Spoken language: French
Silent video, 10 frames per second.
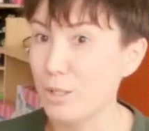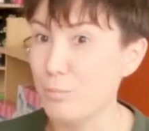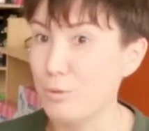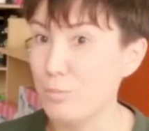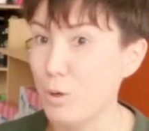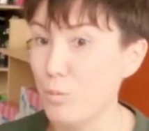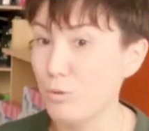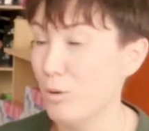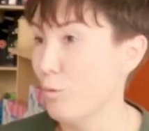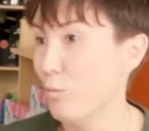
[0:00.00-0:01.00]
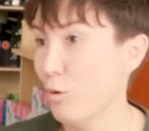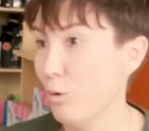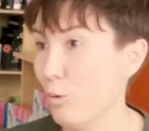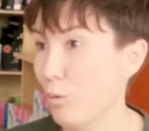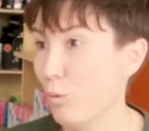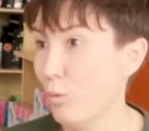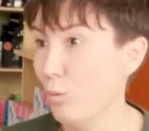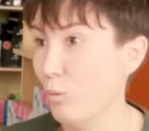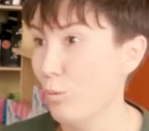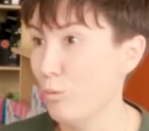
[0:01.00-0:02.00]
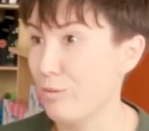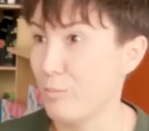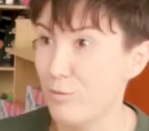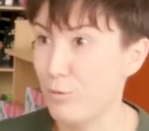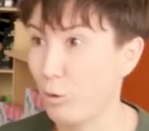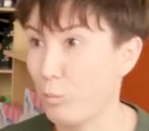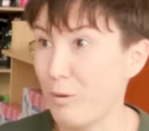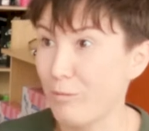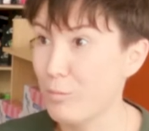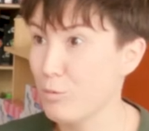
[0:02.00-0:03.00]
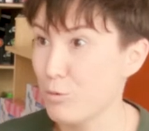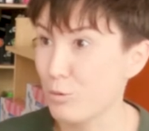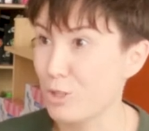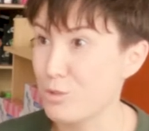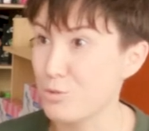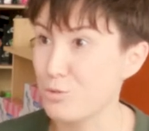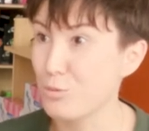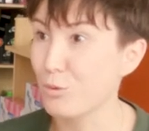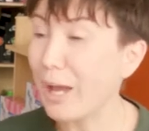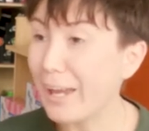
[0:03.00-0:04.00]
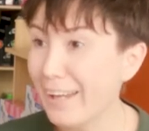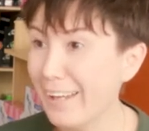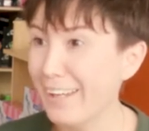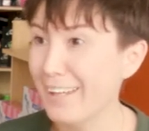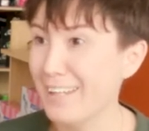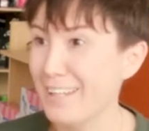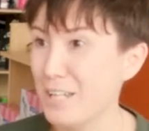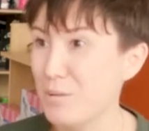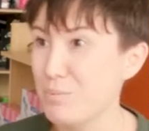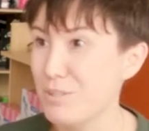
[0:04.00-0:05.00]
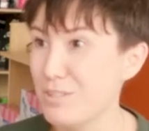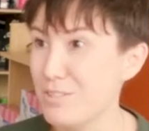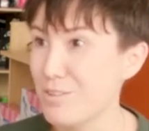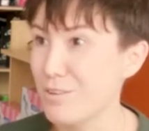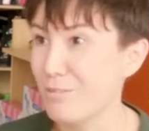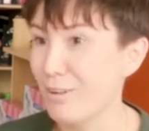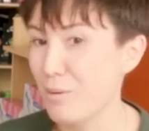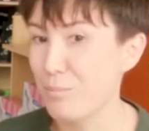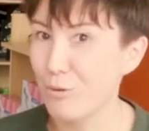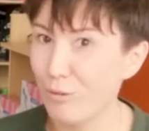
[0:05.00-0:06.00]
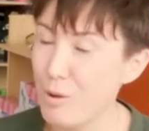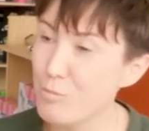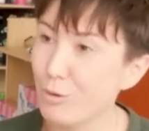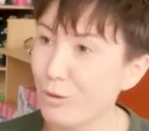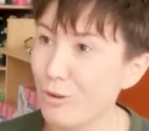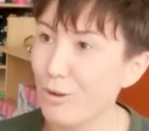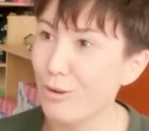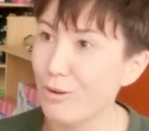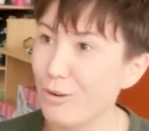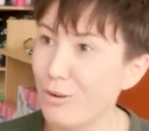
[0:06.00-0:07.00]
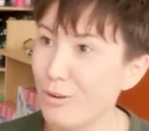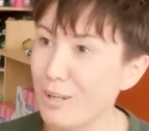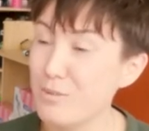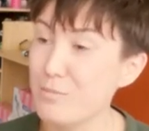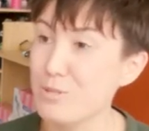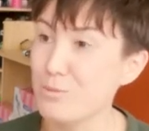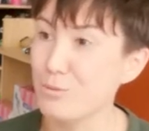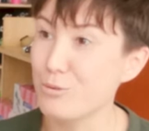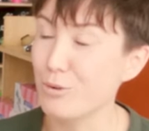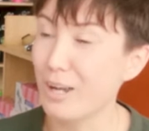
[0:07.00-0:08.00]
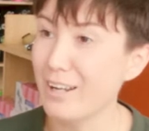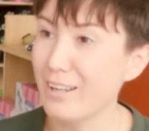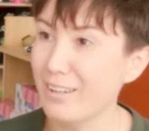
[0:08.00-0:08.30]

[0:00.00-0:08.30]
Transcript: Et puis, bah, au bout d'un moment, euh, ça bifurque pas vraiment sur quelque chose de concret. Et puis, j'avais un peu en amour l'animation culturelle.